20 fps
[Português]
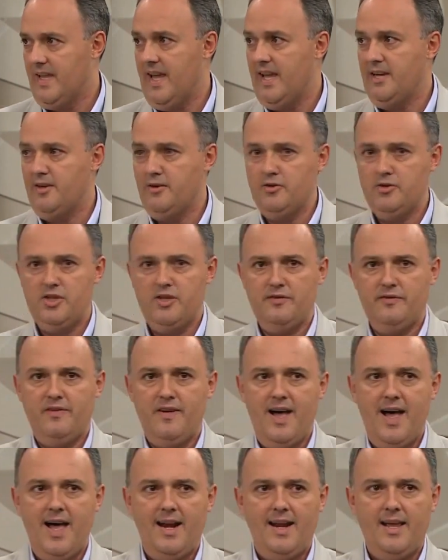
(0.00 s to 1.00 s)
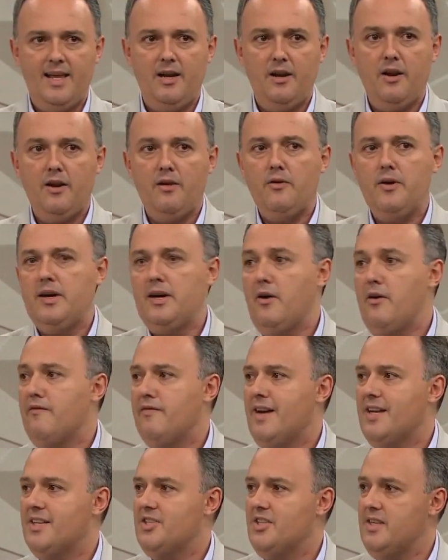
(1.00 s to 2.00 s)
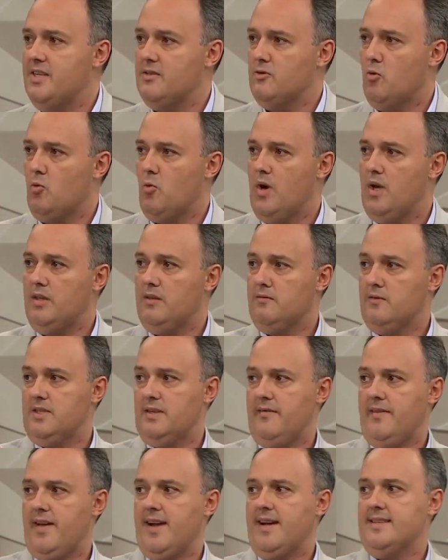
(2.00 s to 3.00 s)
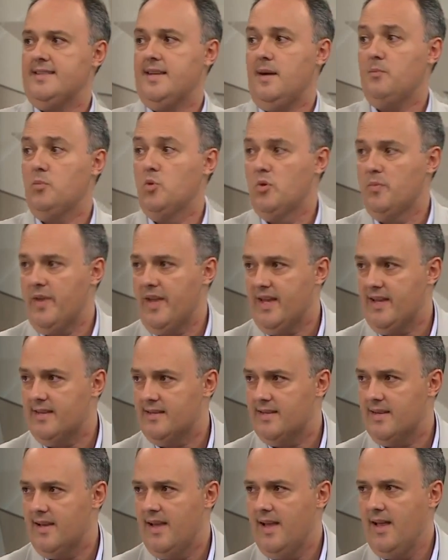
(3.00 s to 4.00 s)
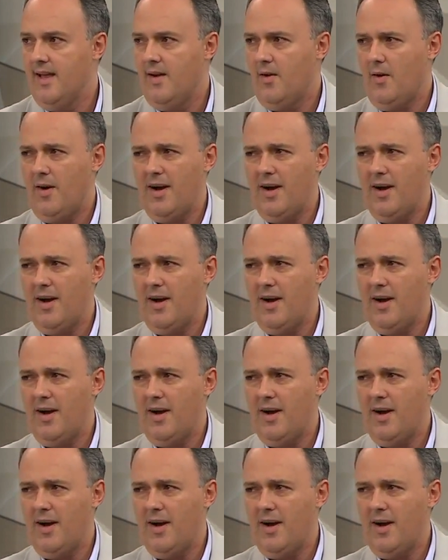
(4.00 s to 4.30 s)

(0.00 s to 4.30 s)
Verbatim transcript: Né? Ele não te fala, ele não, não, enfatiza o quanto você vai gastar por mês. Total no mês.